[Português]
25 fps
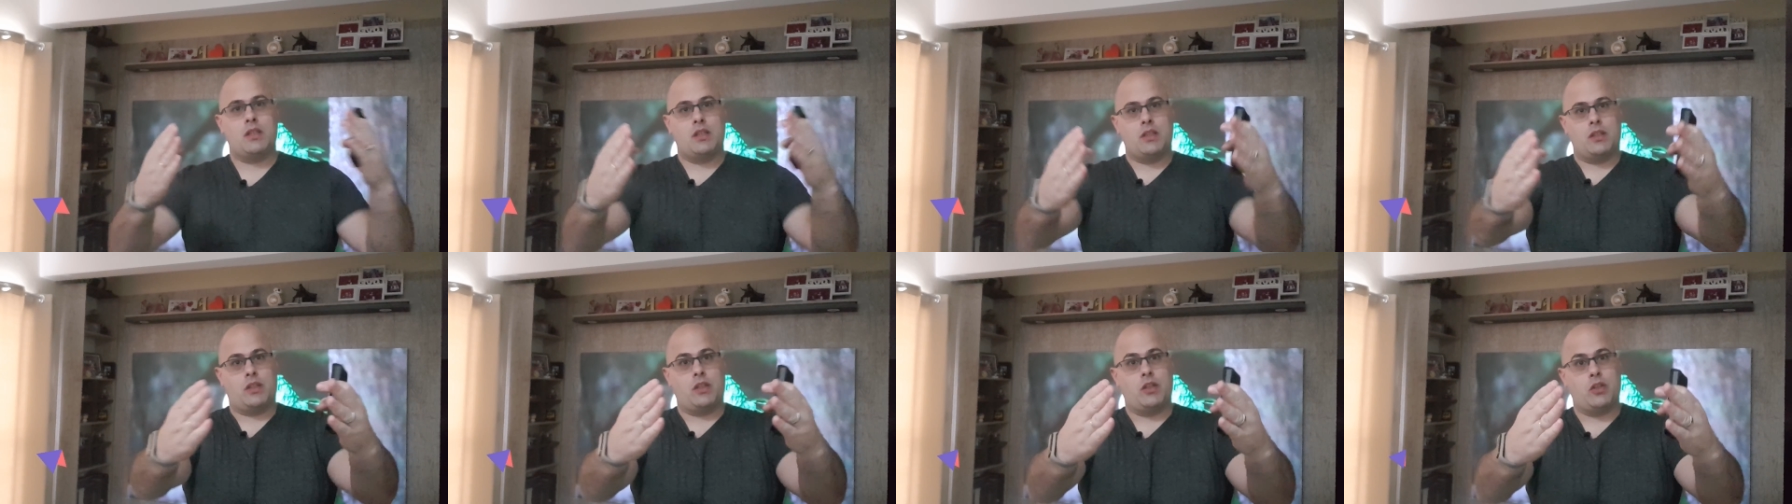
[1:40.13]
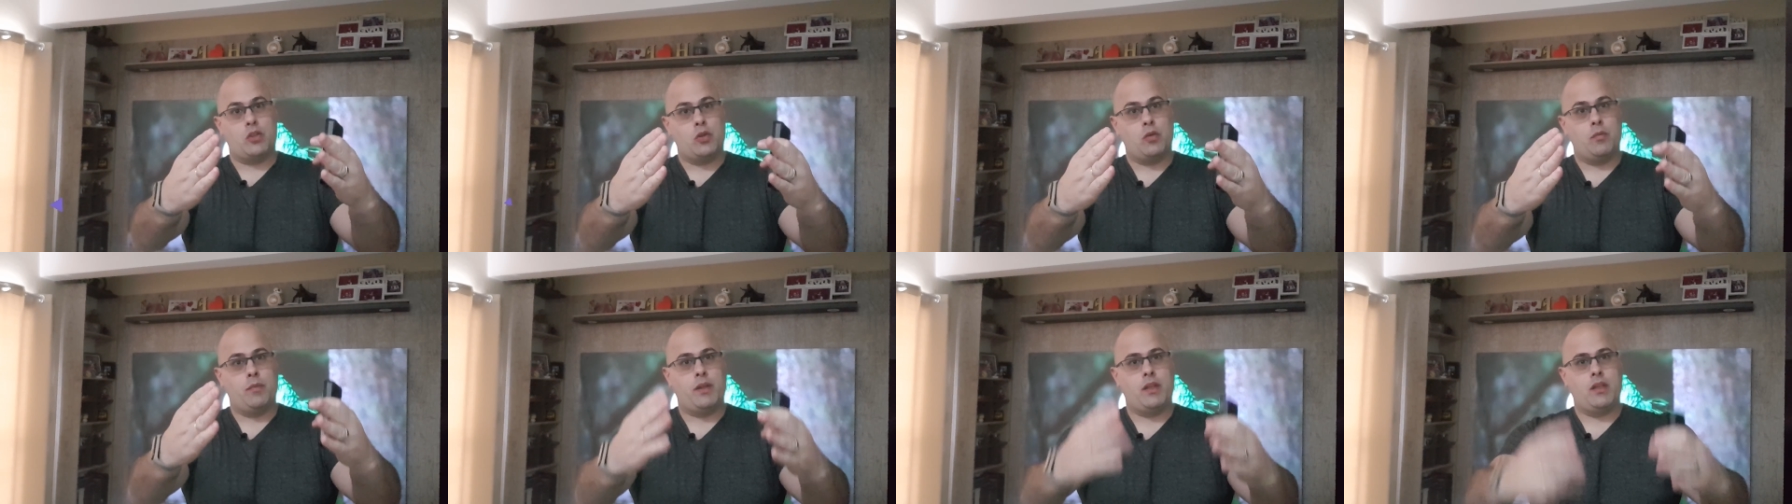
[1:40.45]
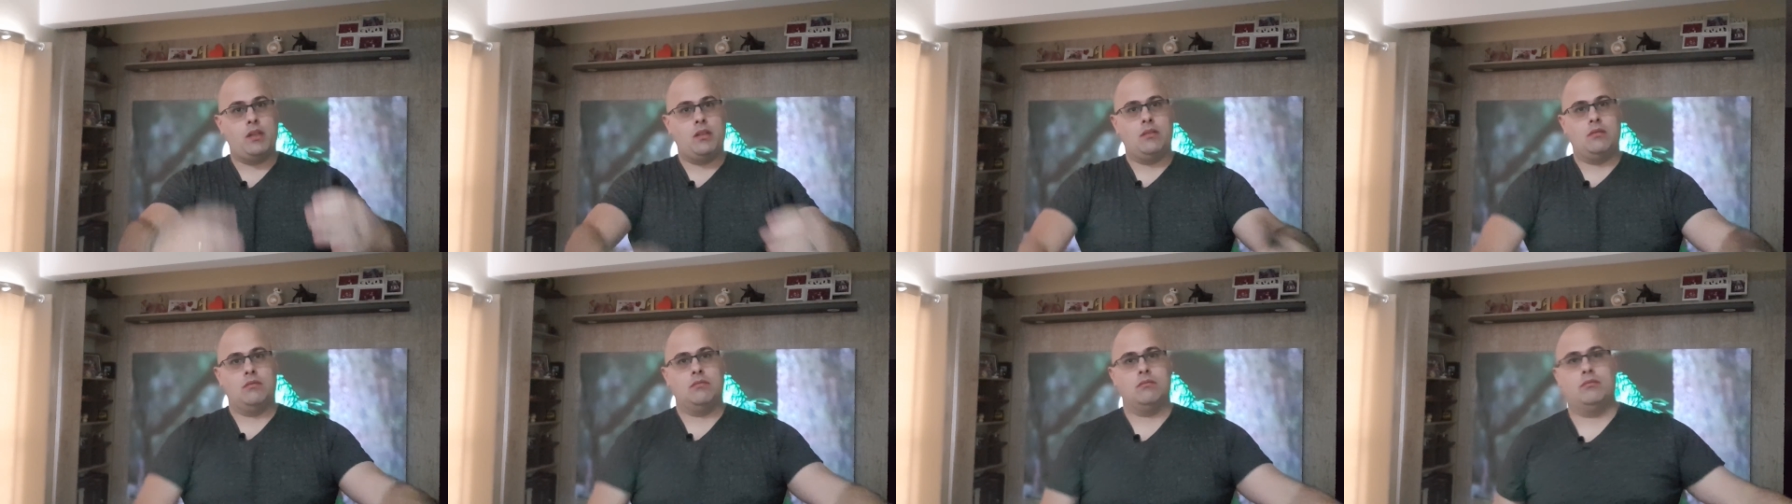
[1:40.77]
estejam
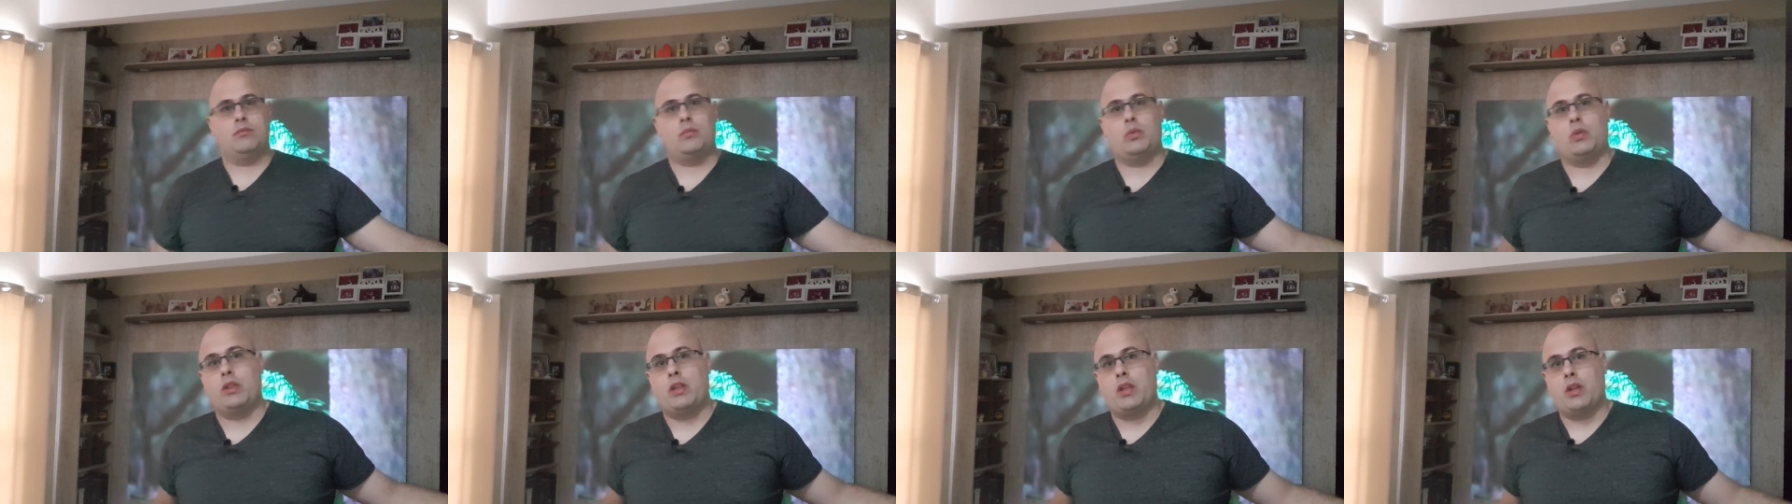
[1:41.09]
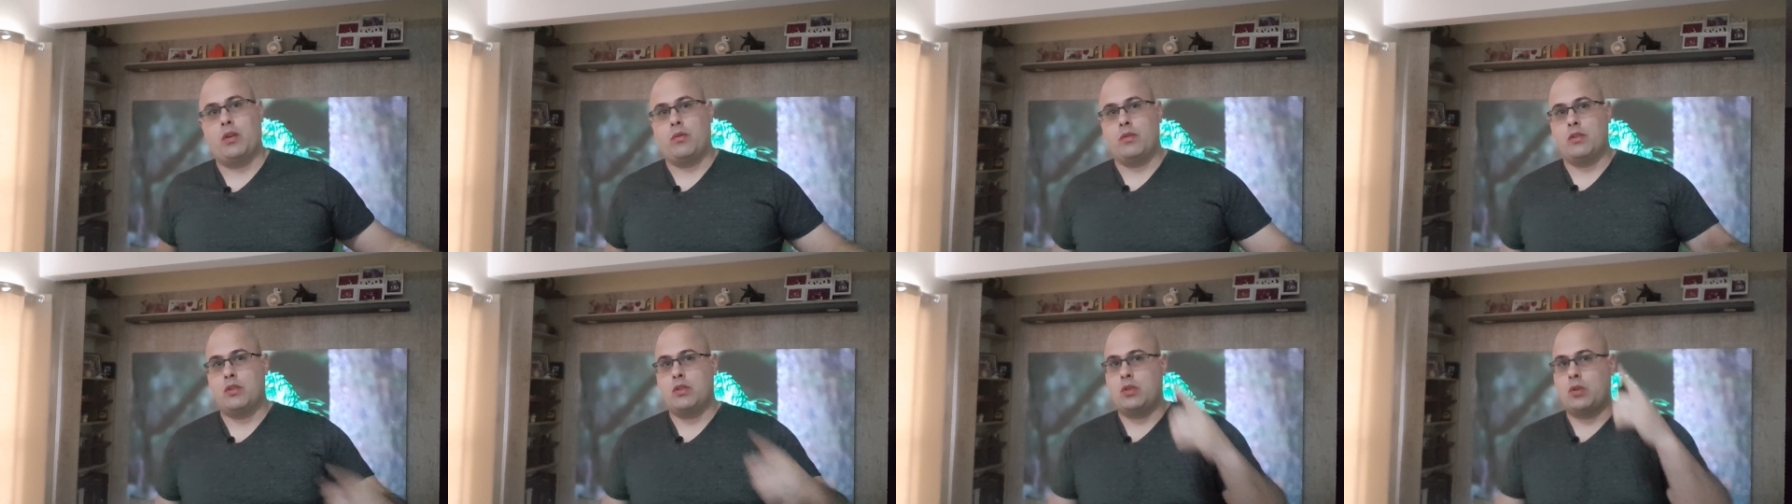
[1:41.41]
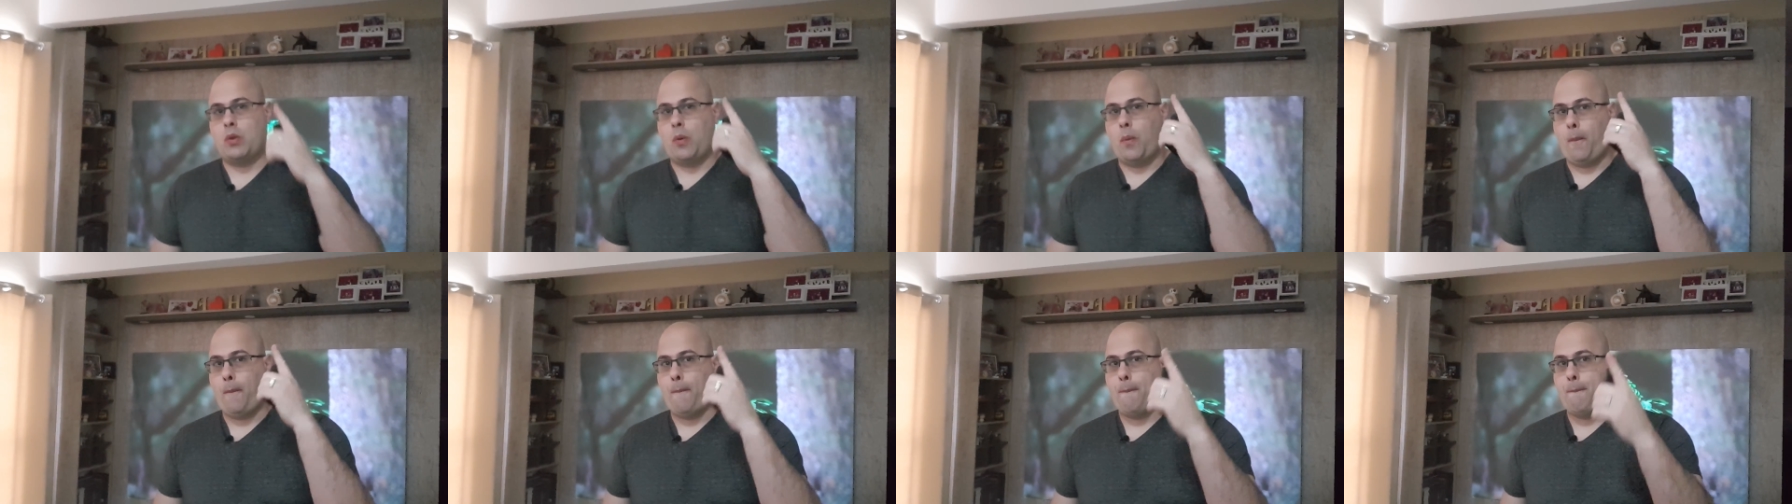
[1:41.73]
bem, porque eu
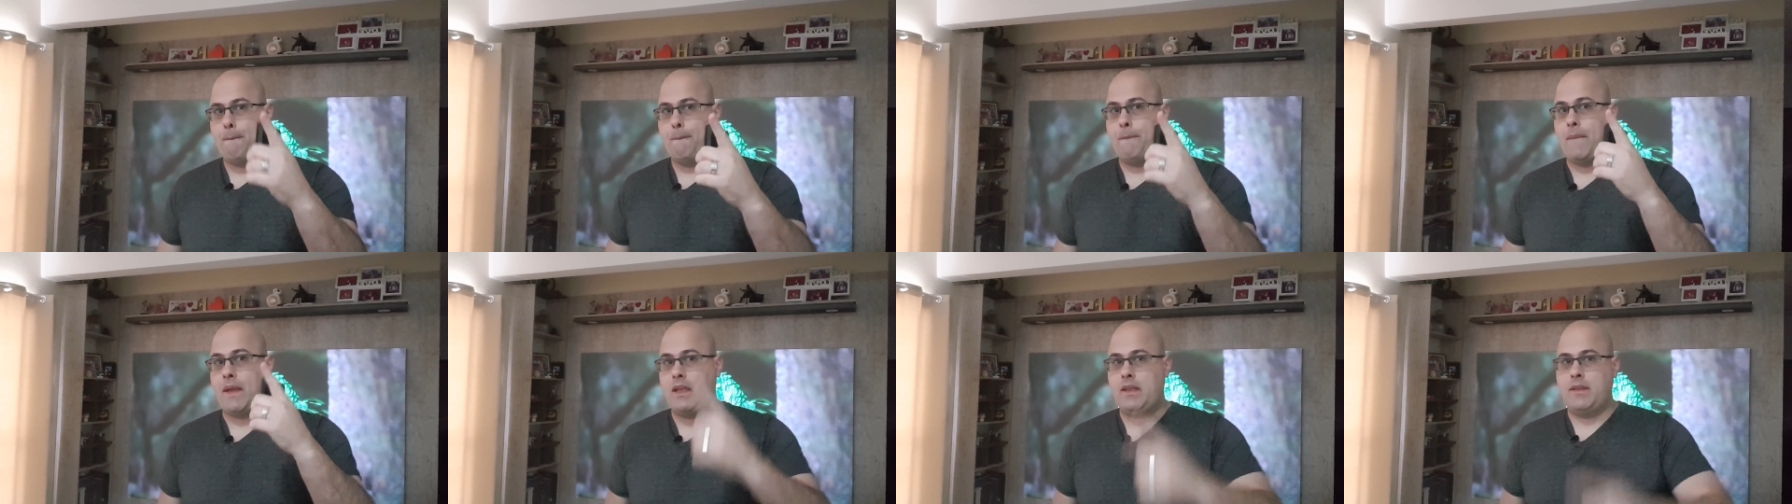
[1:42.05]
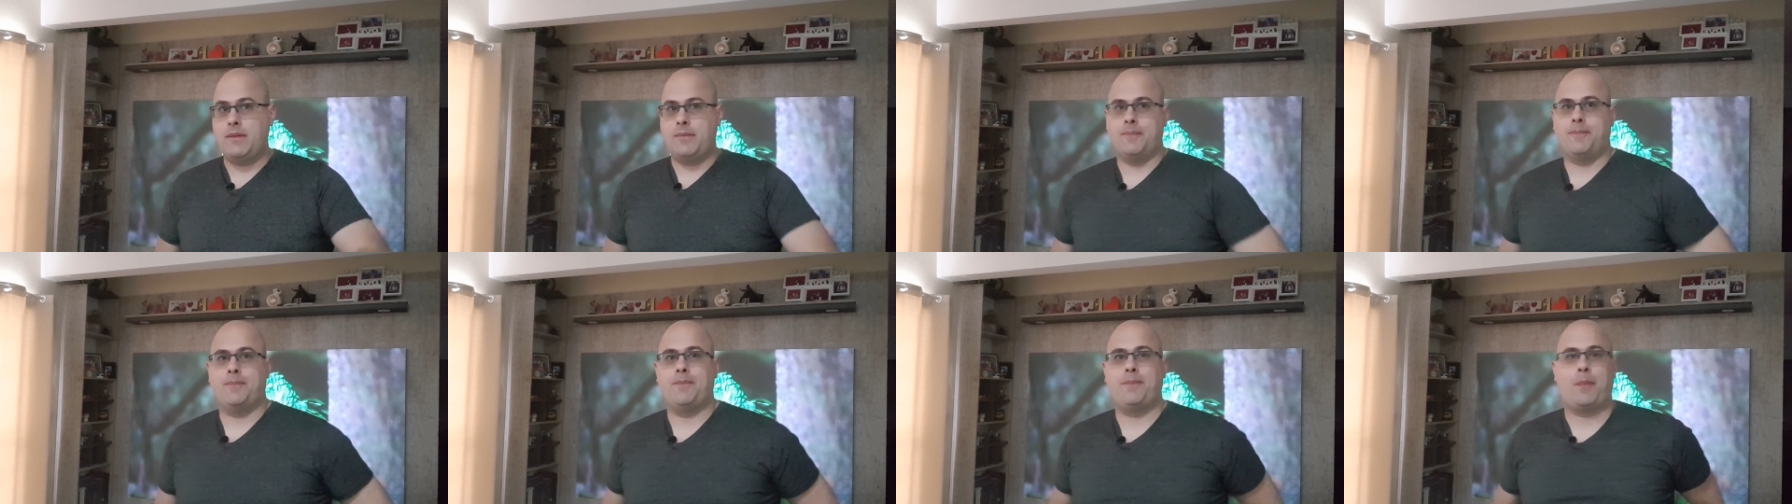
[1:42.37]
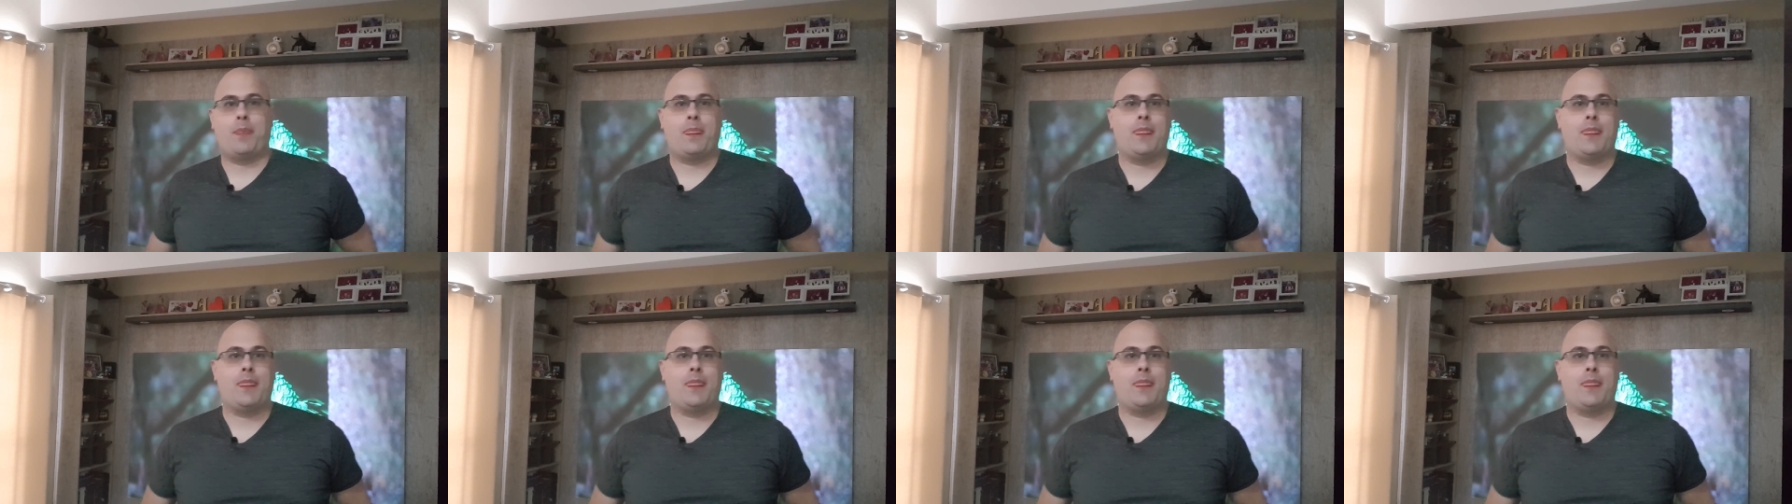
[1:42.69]
estou bem.